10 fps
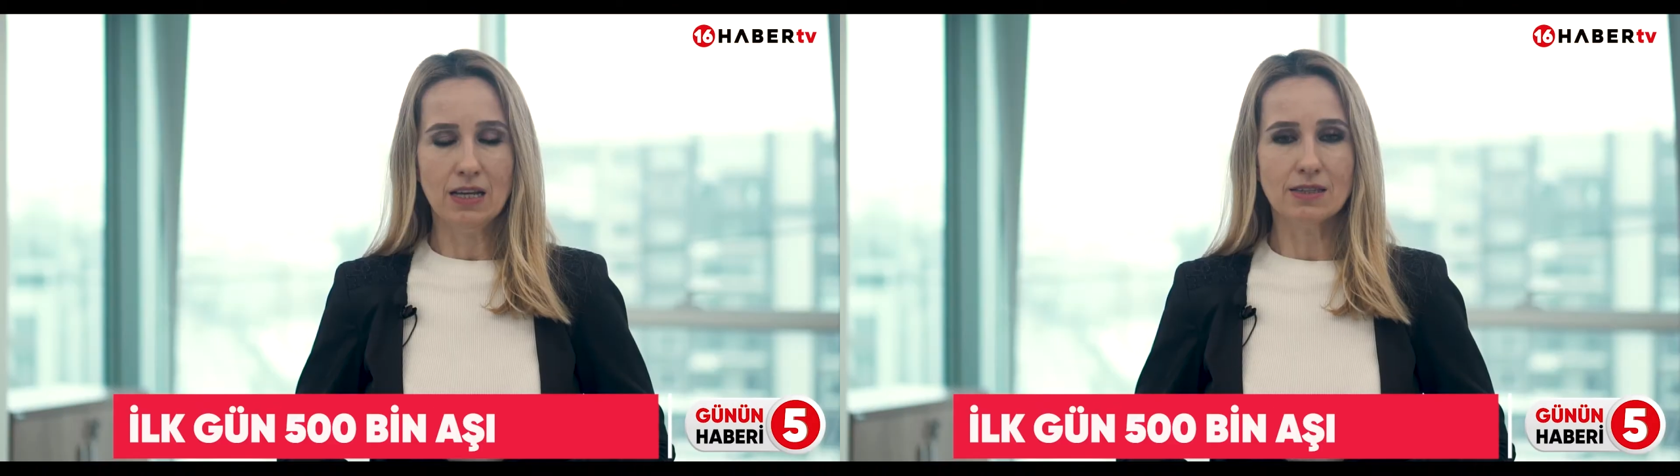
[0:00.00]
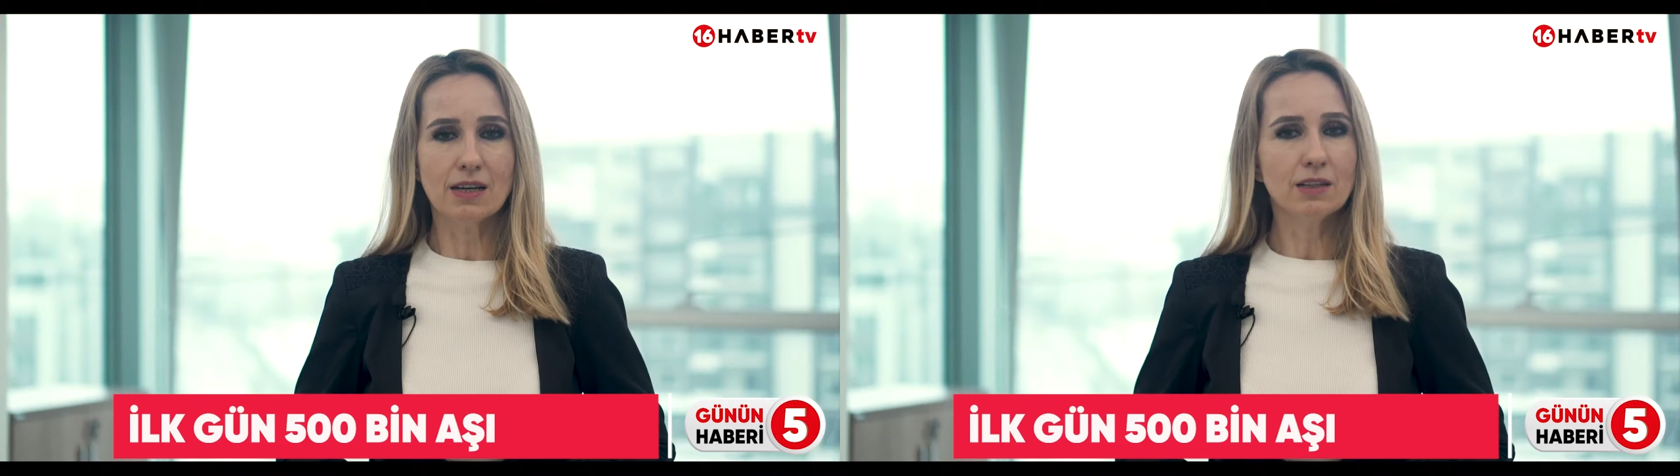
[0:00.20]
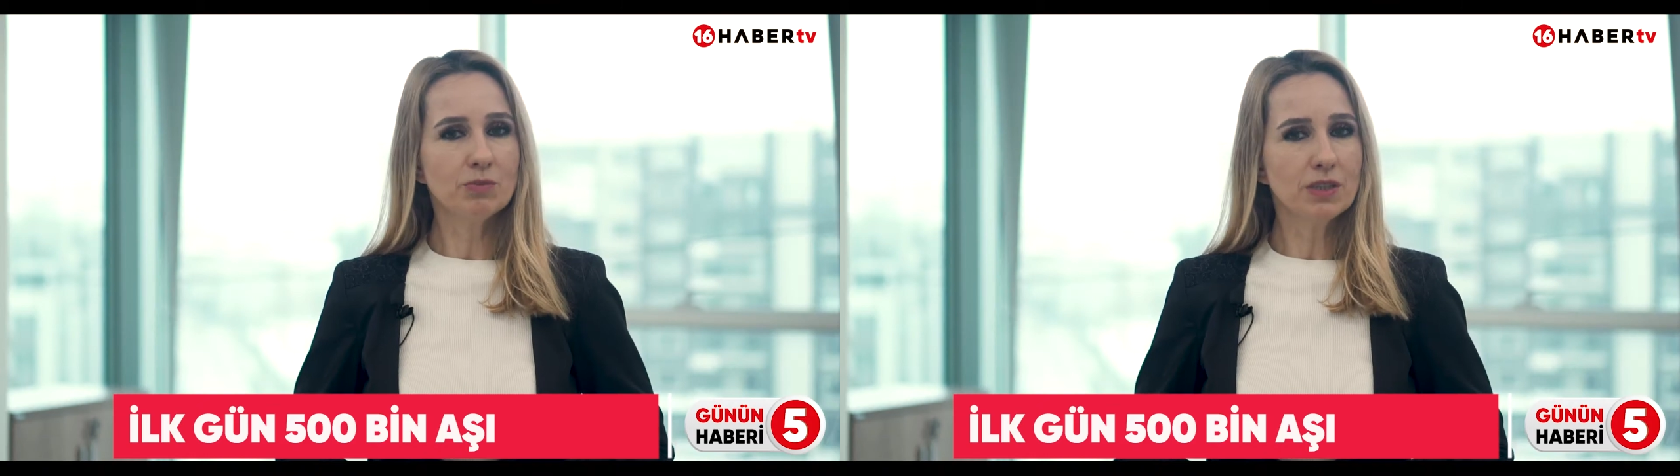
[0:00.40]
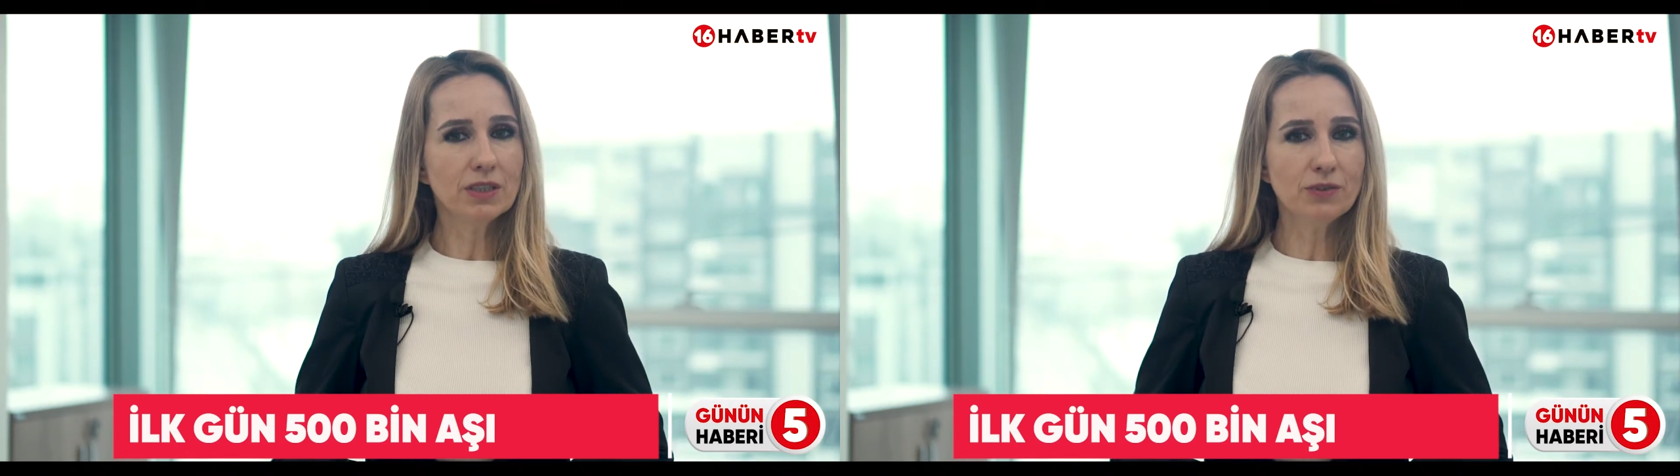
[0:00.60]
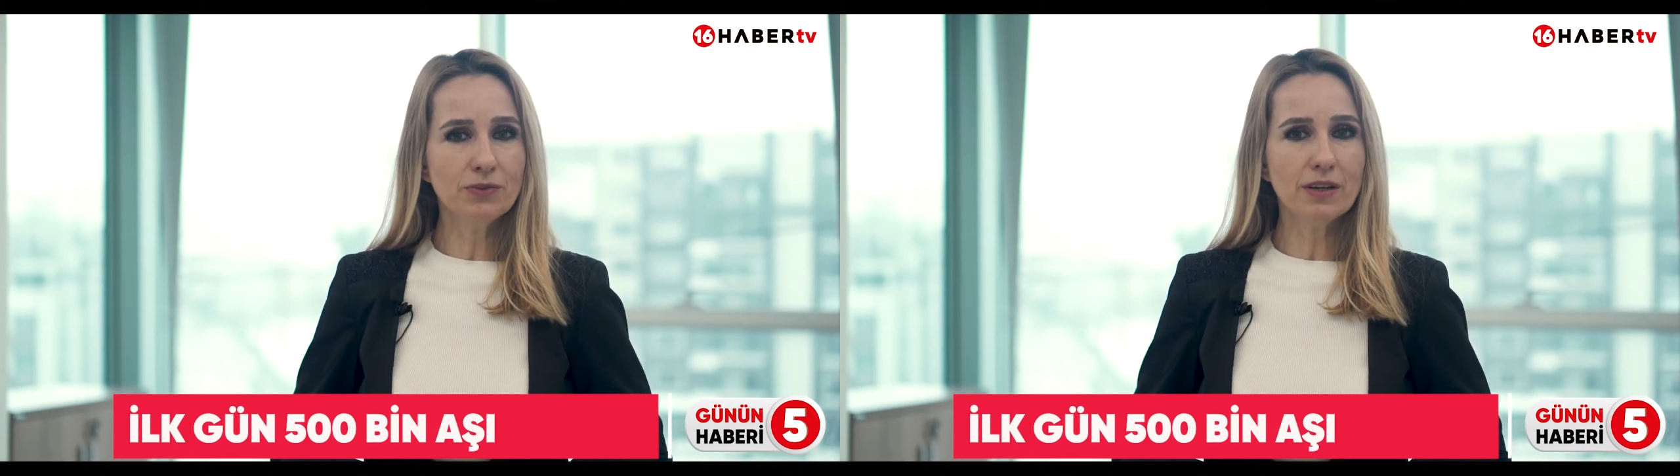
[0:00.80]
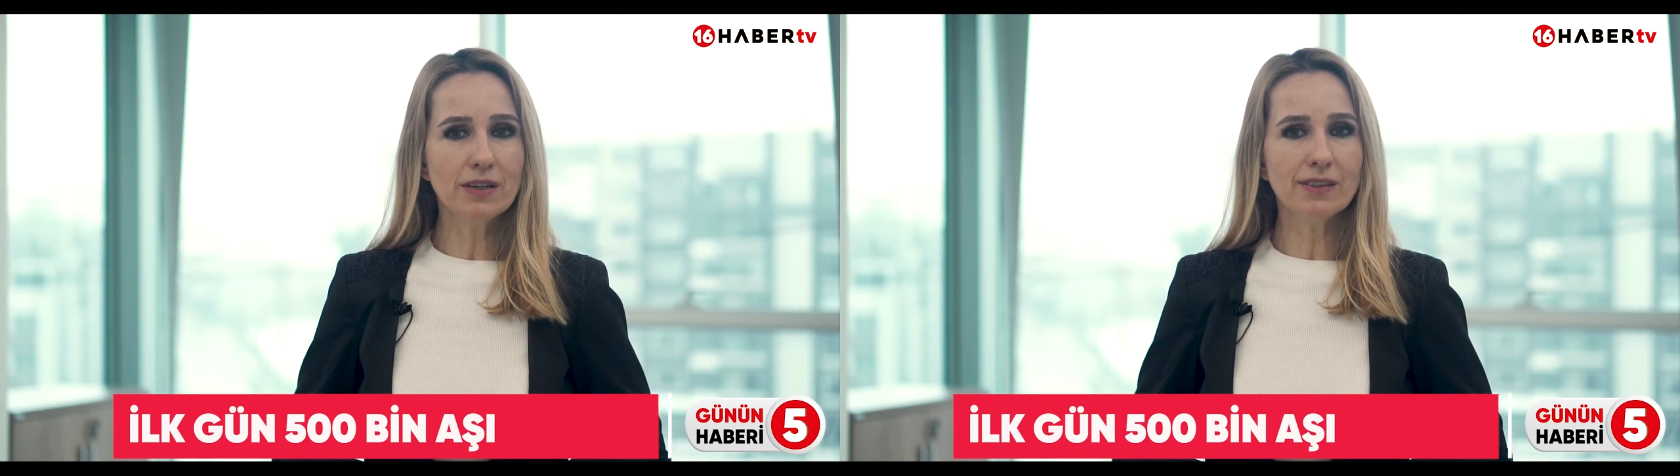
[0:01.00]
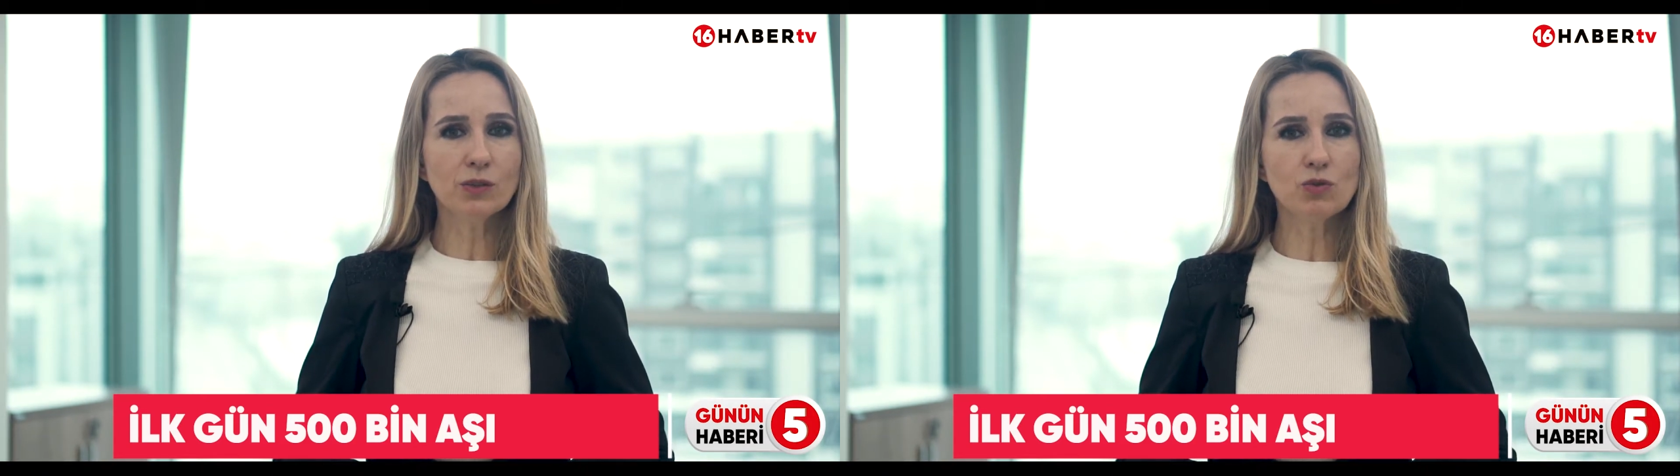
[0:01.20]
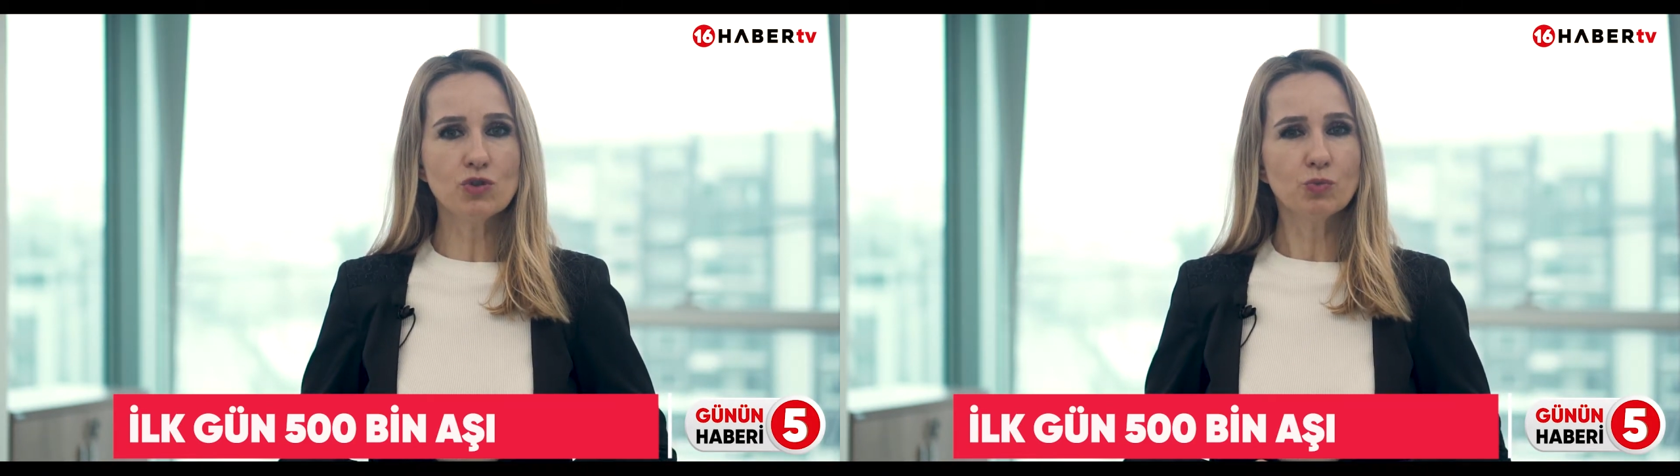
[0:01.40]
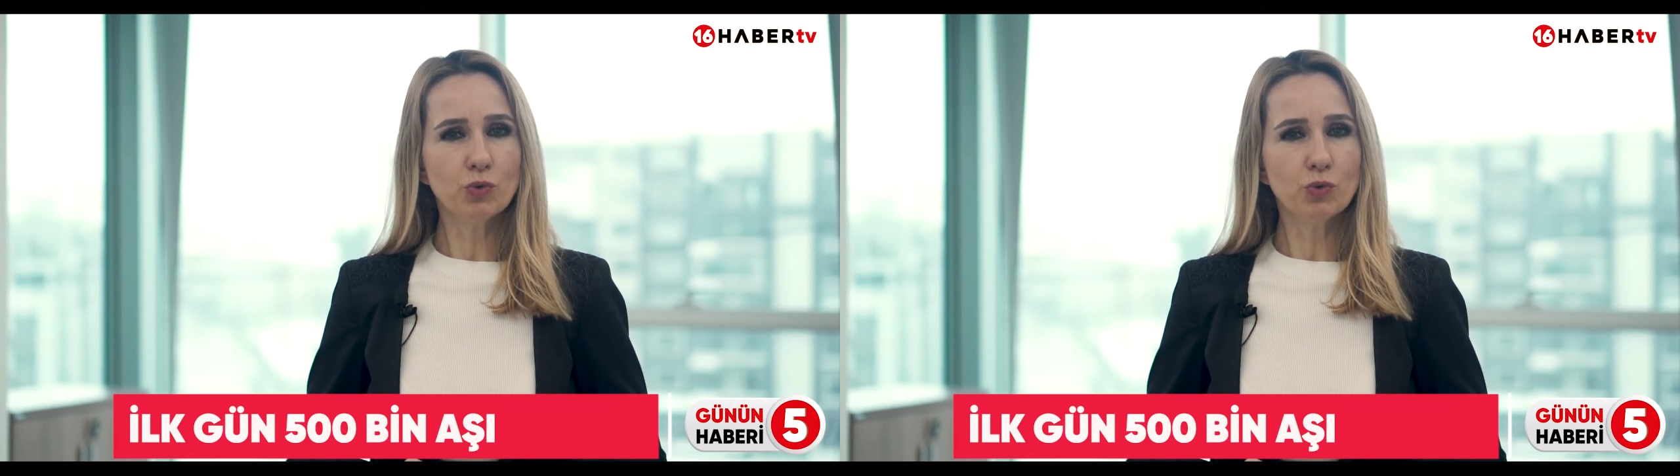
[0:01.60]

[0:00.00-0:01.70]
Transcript: Sağlık Bakanı Fahrettin Koca